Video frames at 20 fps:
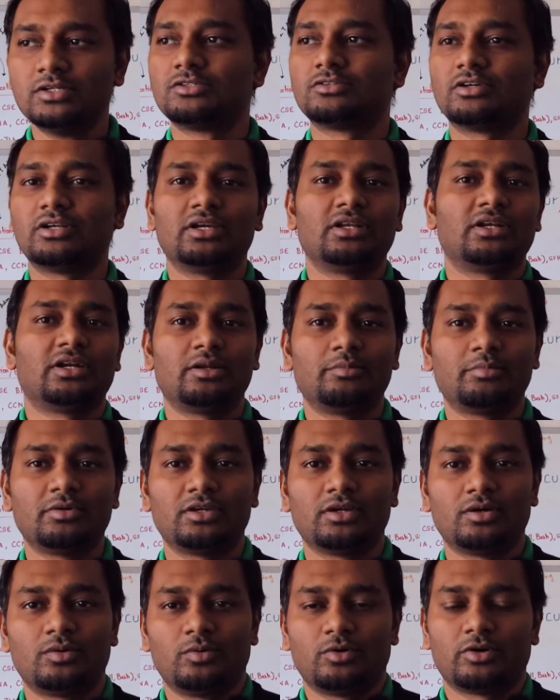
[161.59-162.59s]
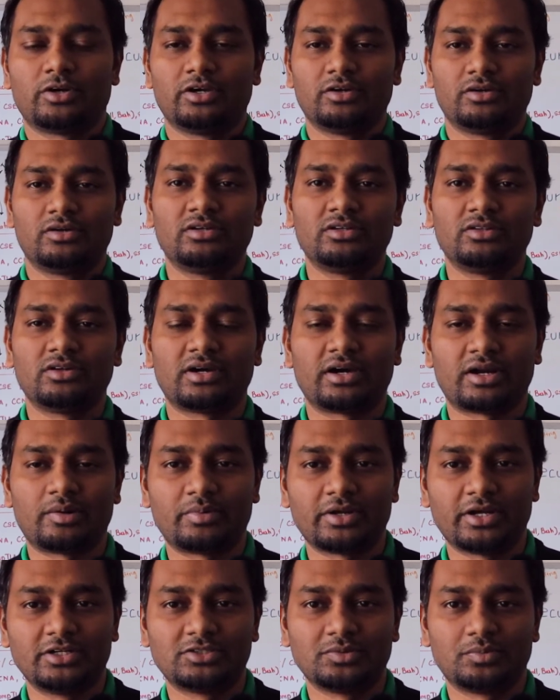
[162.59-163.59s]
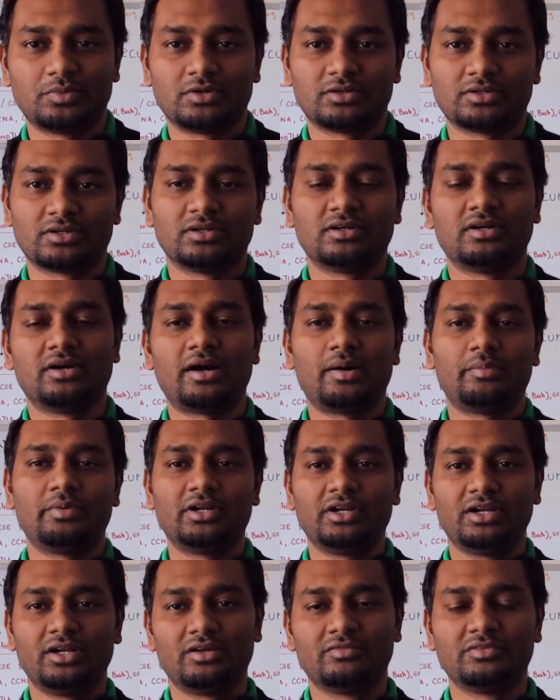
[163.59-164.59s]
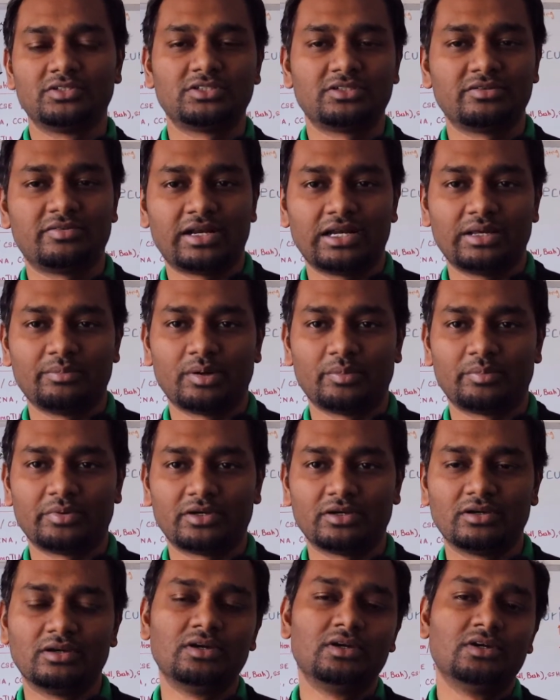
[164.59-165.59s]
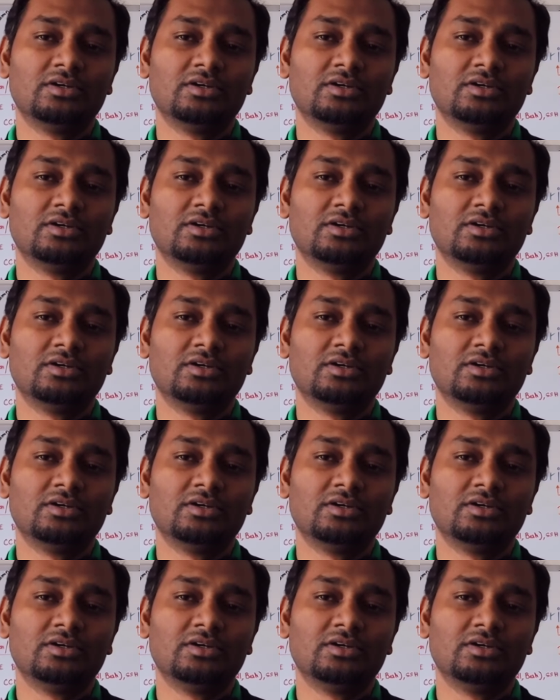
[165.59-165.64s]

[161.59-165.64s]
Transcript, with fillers: ஸோ நீங்கள் நினைப்பீங்க ஓகே ஏதோ கரப்ட் ஆகிடுச்சு போல இருக்குது அப்படின்ட்டு நீங்கள் விட்டுட்டு வேலையை பார்ப்பீங்க